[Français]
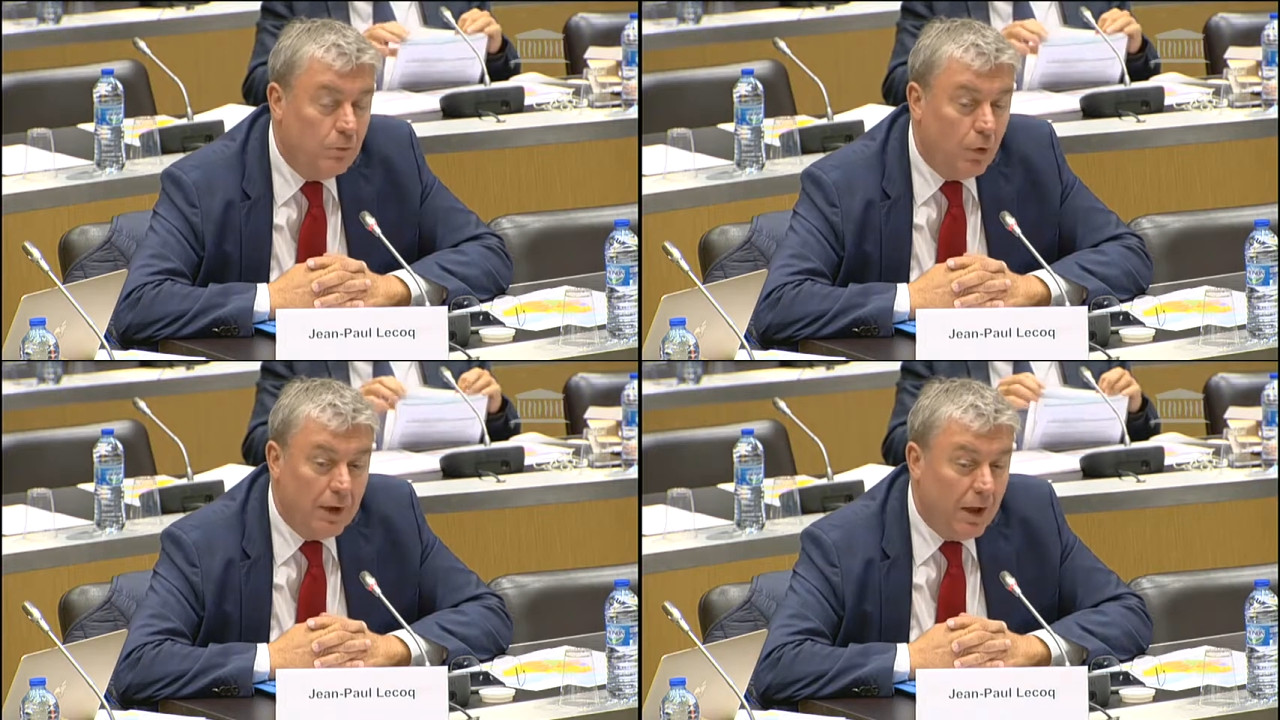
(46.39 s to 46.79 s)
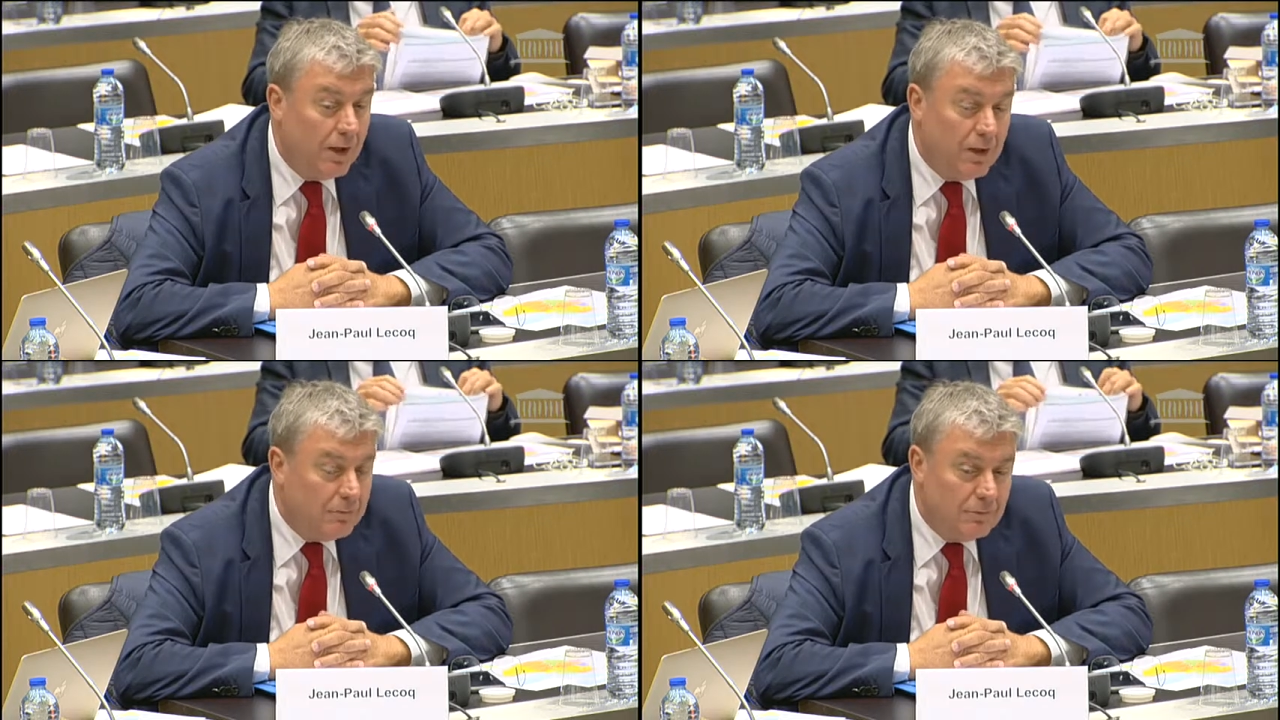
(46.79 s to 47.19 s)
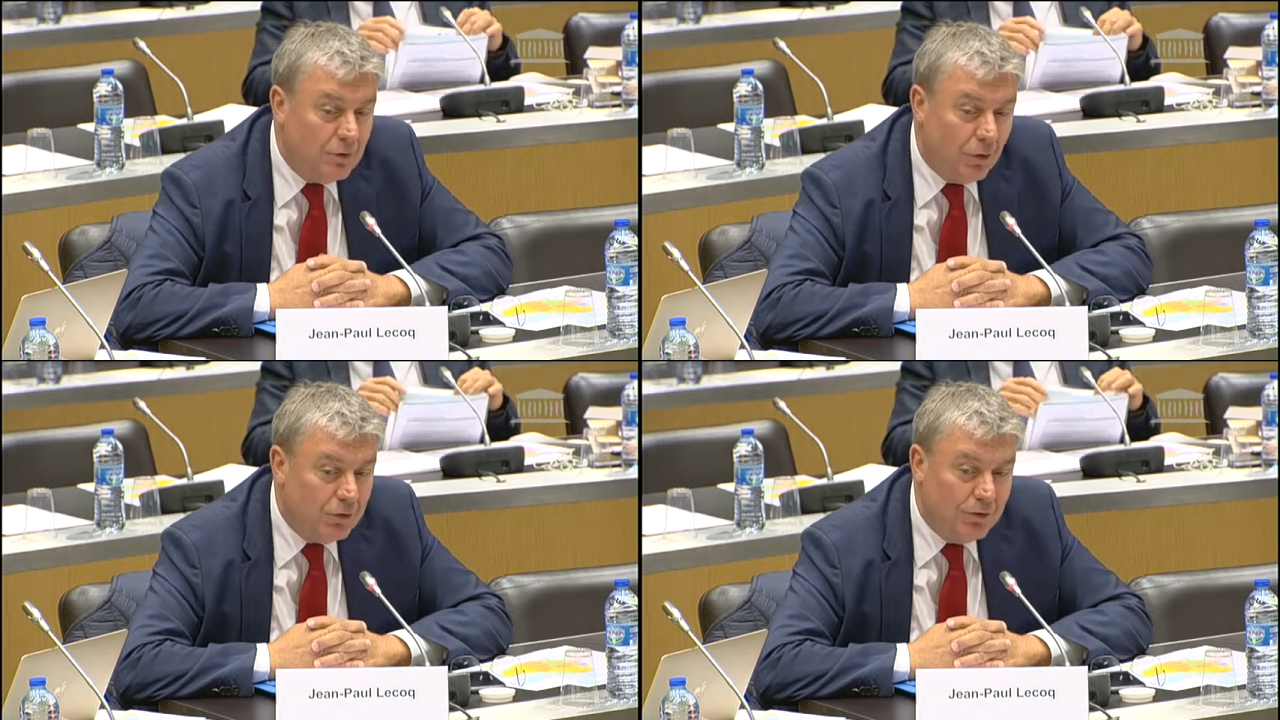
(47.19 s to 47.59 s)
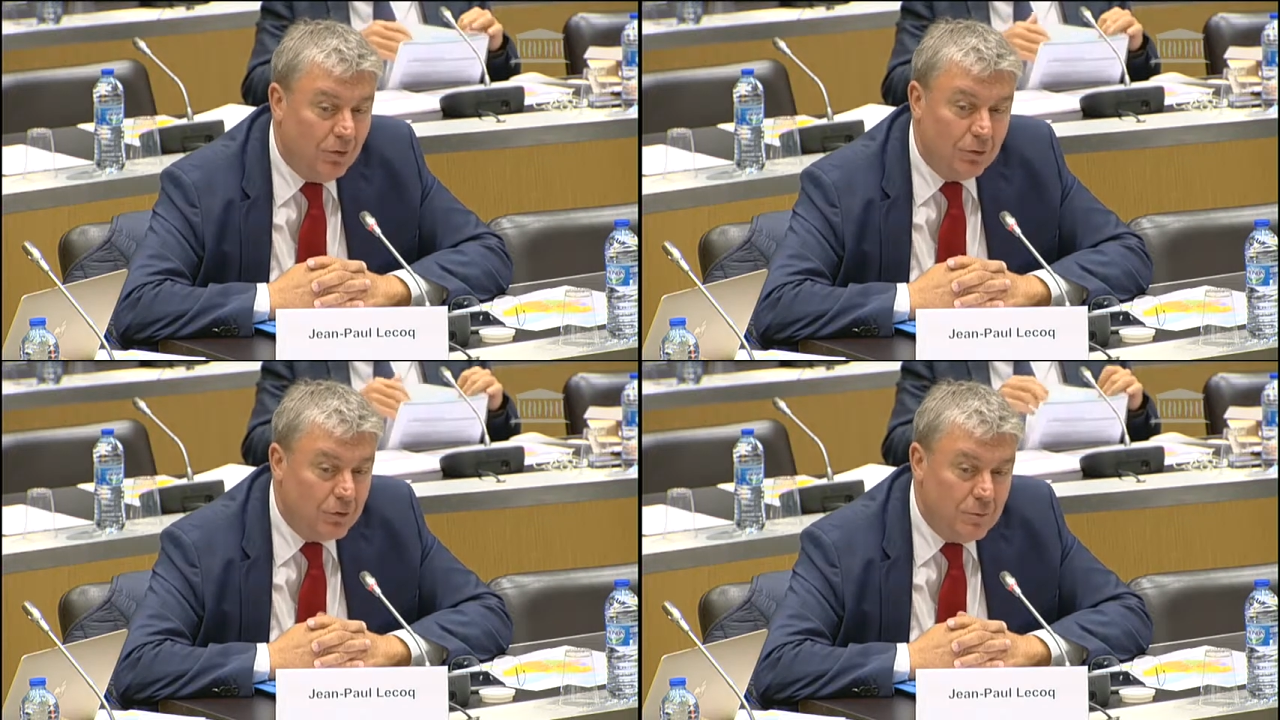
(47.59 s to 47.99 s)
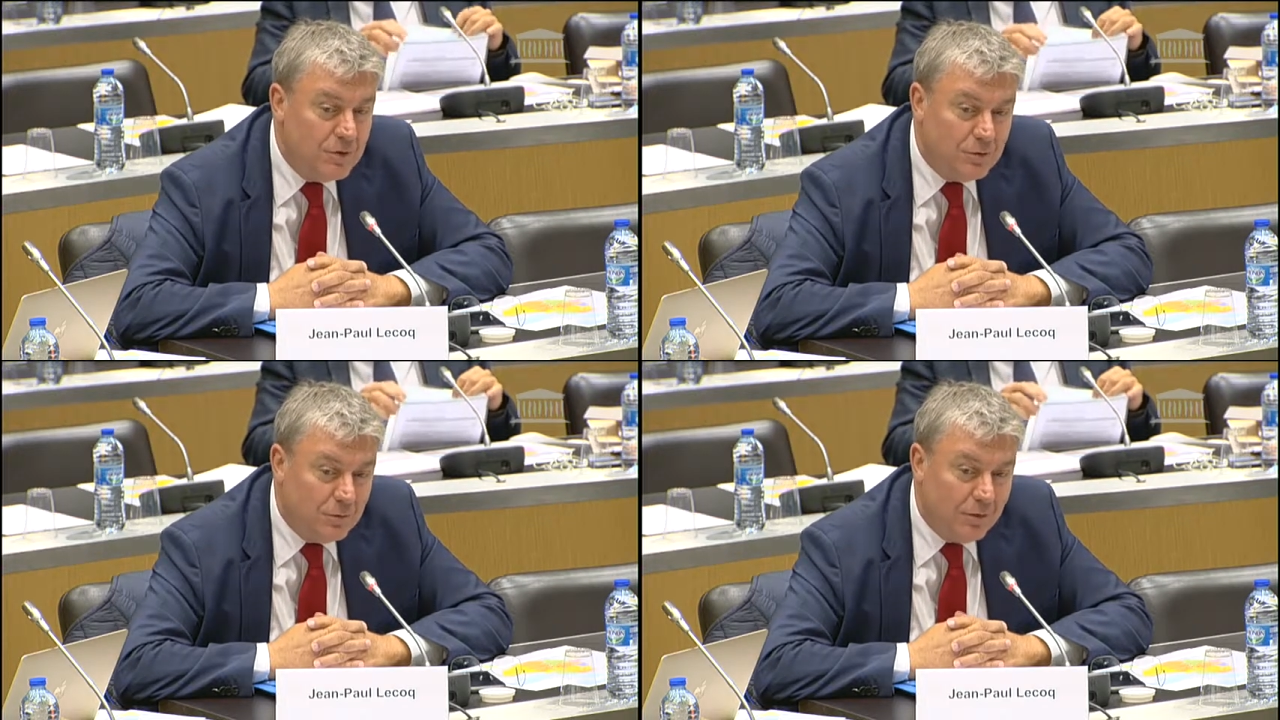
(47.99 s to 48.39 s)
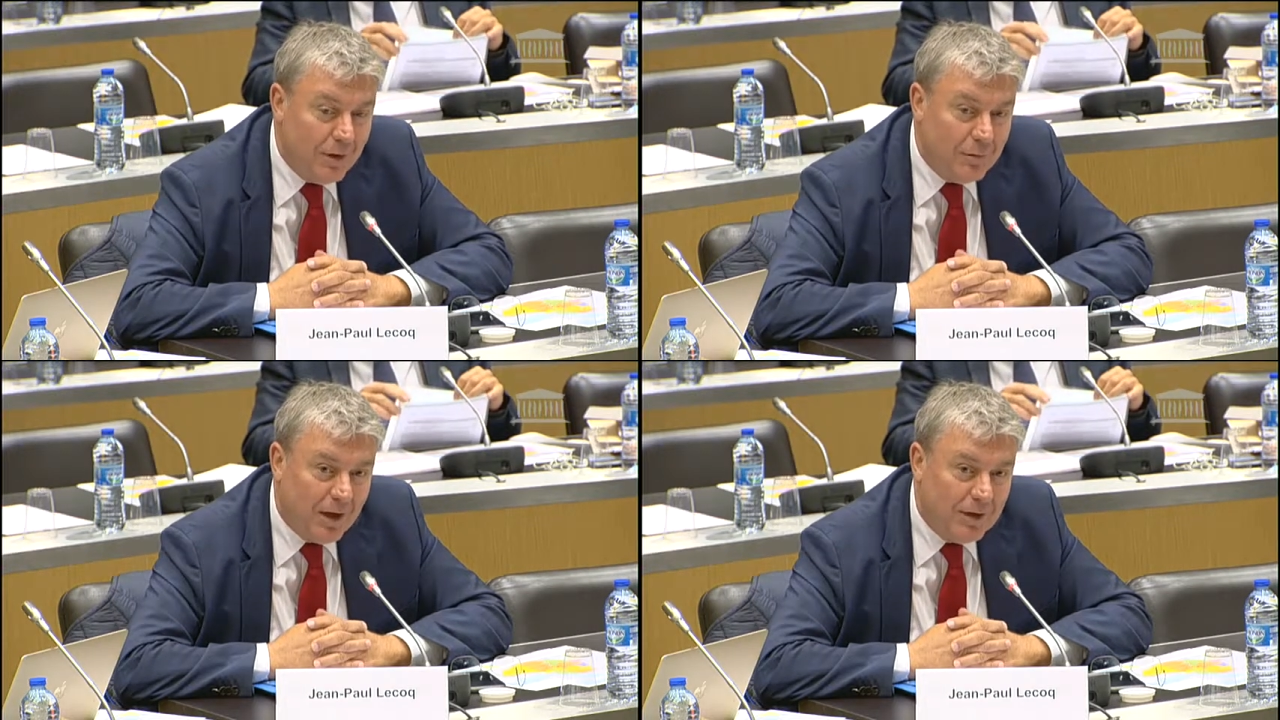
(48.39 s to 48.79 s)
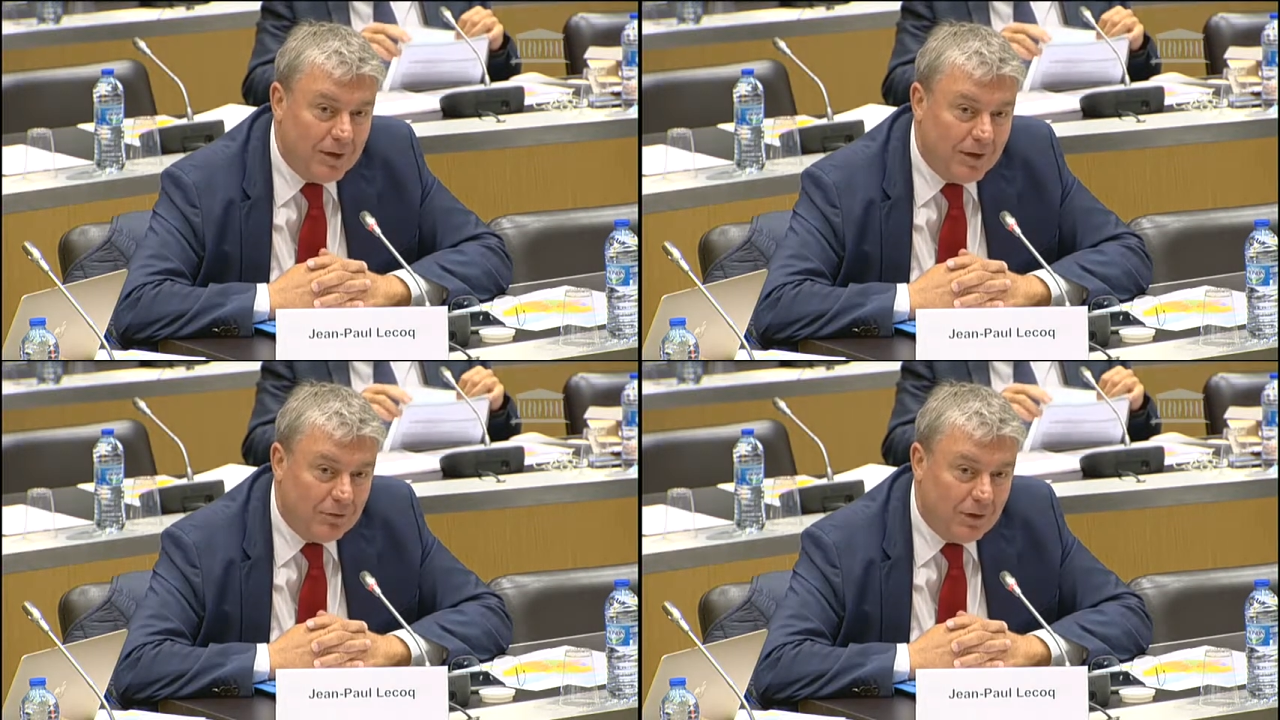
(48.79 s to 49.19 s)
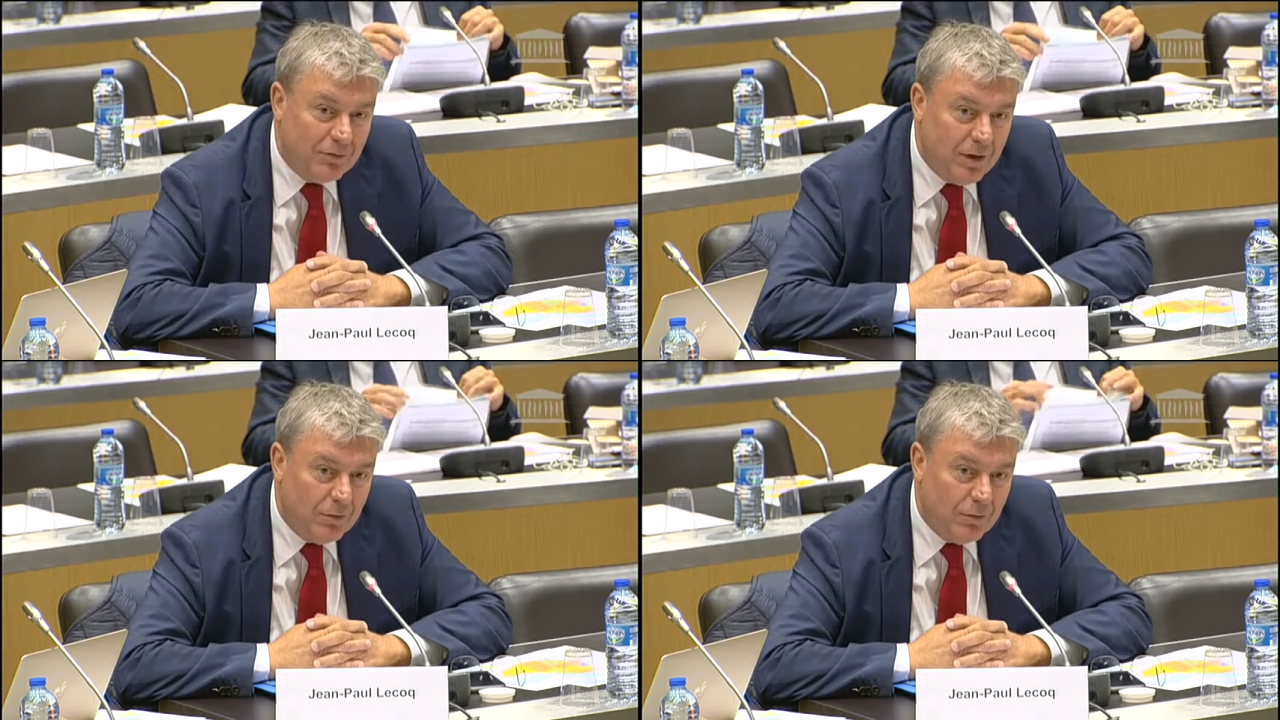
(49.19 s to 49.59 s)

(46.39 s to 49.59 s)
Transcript: vous regarderez, dans différentes commissions, on en a parlé et à chaque fois,